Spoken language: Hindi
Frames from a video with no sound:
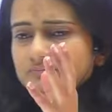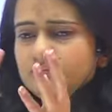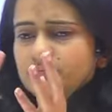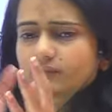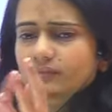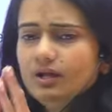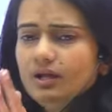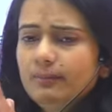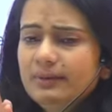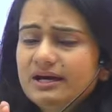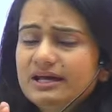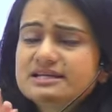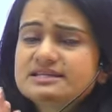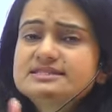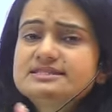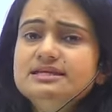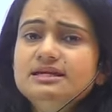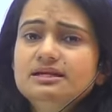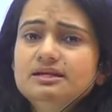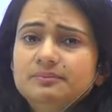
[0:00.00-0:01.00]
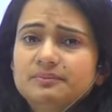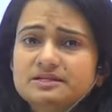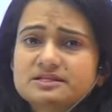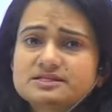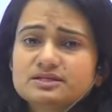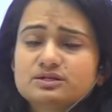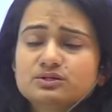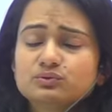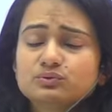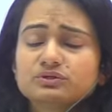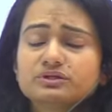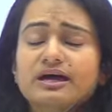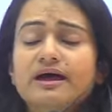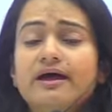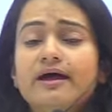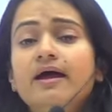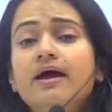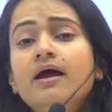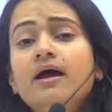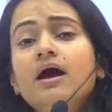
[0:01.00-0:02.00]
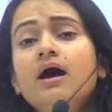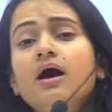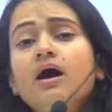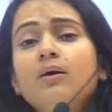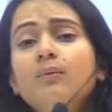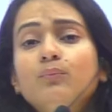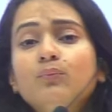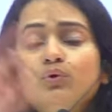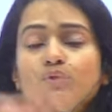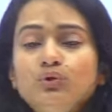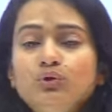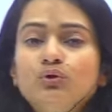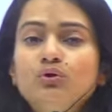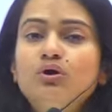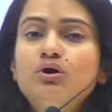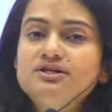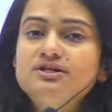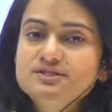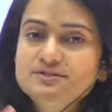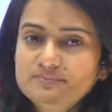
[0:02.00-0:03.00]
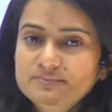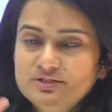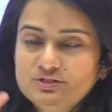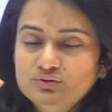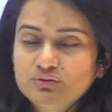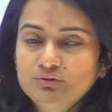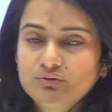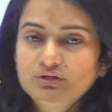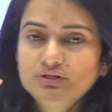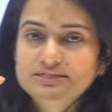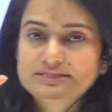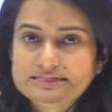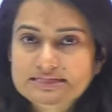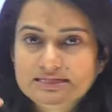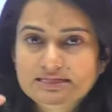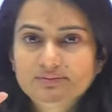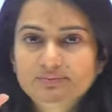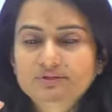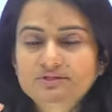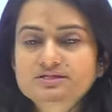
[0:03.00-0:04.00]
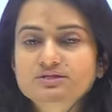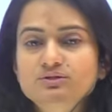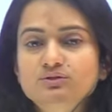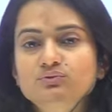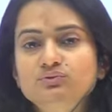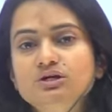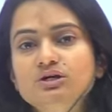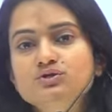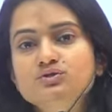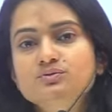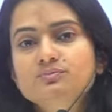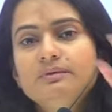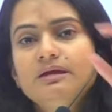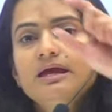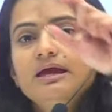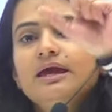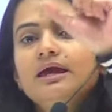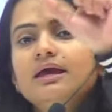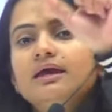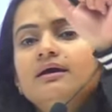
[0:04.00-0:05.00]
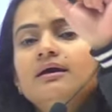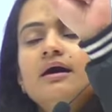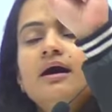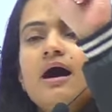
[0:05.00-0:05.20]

हमारा सीड प्रेजेंट होता है मोनोकॉट्स में जो सीड uh, प्रेजेंट होता है उसमें एक